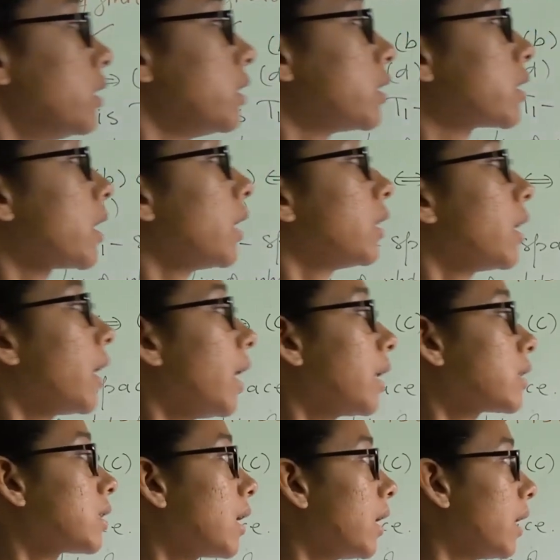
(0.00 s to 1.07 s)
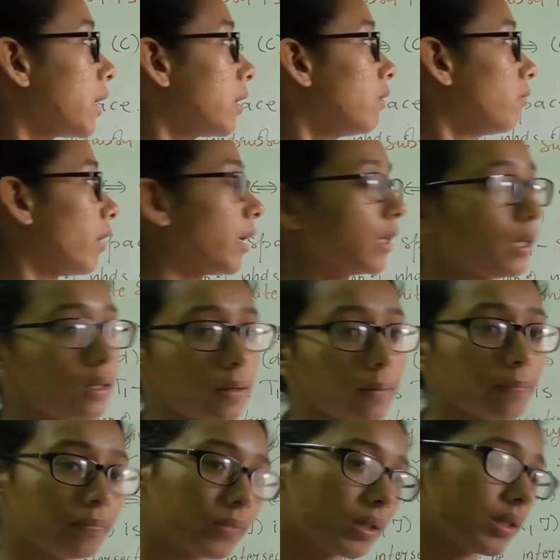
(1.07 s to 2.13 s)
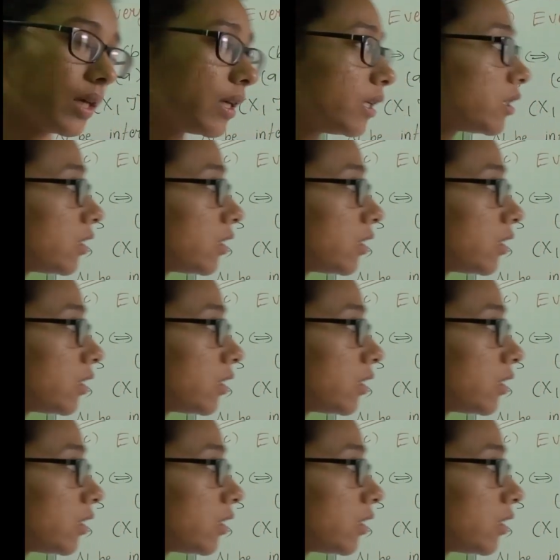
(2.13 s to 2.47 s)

जिसके अंदर एक्स है लेकिन वाई नहीं है यही